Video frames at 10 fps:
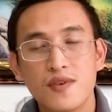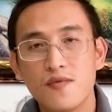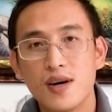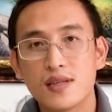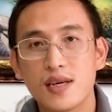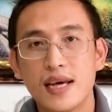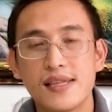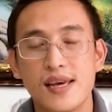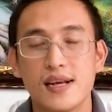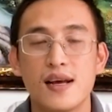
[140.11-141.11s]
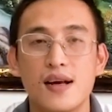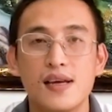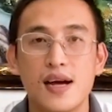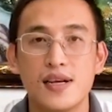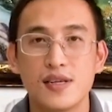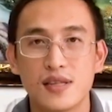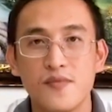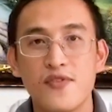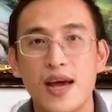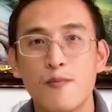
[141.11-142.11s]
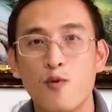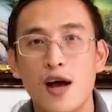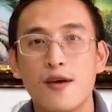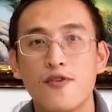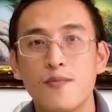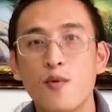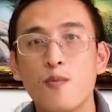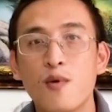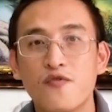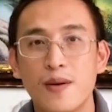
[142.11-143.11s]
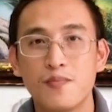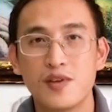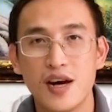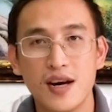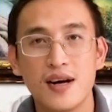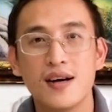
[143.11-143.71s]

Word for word: vân vân thì anh chị có thể liên hệ trực tiếp với em qua Facebook Bon Phạm Trần.